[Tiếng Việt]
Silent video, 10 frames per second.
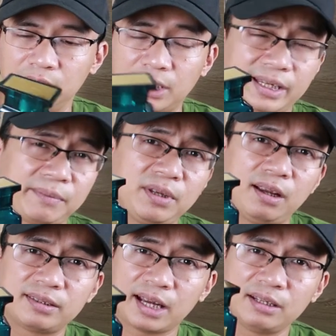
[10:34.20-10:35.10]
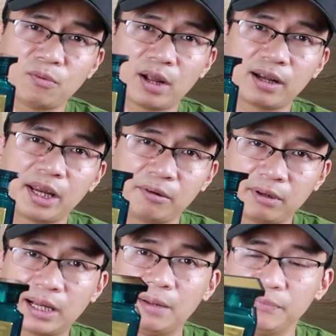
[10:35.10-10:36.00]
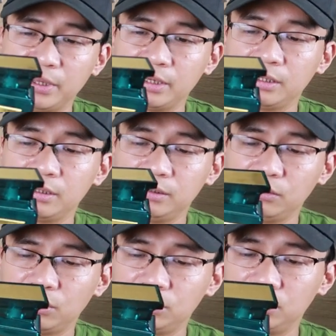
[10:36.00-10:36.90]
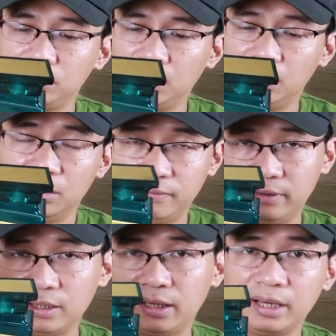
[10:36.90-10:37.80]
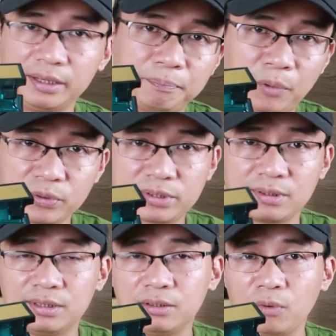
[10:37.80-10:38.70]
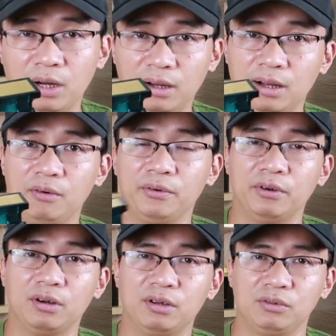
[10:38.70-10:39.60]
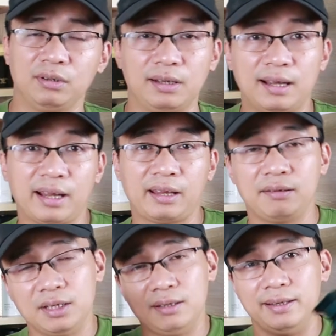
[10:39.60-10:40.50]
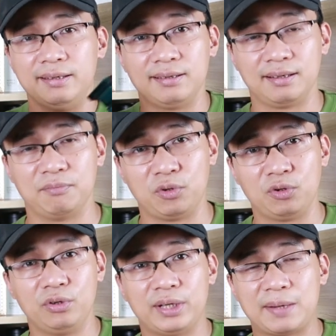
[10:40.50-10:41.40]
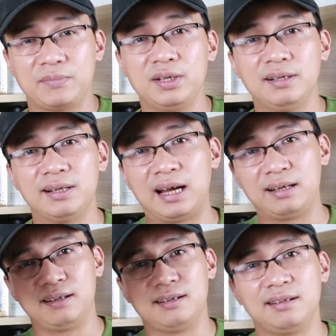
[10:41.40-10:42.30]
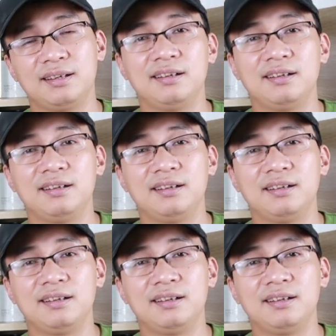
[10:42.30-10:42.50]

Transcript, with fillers: Anh em nhìn cái chai nước hoa này nó cảm thấy nó và cái poster quảng cáo của nó, đó là hai hình một đôi nam nữ đang